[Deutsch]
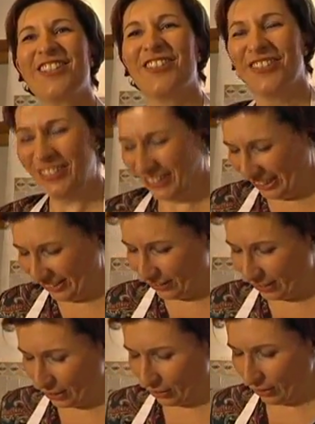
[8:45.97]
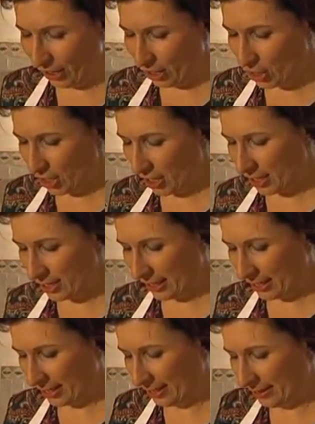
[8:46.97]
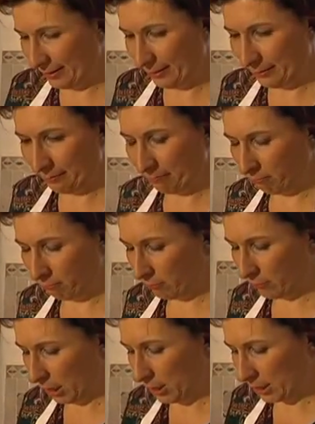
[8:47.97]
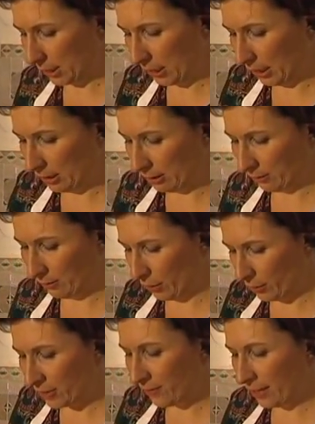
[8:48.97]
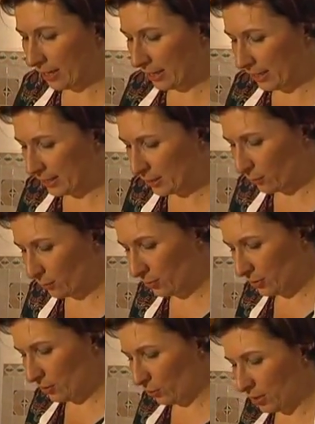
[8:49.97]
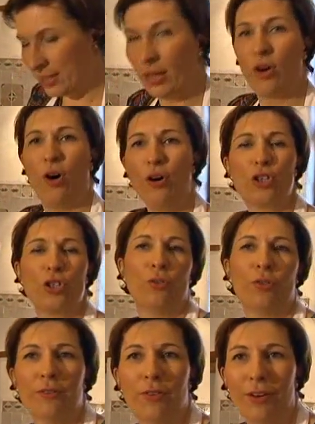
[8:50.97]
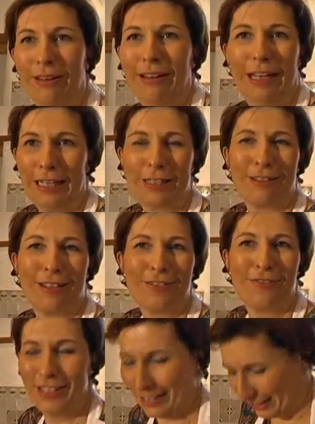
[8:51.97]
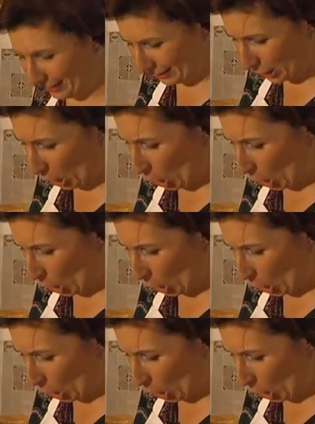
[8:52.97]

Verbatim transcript: So ein, ähm, ein, Deutscher, der ähm, nach Israel irgendwie ausgewandert ist und dort eine Kochshow gewonnen hat. Also ganz witzig.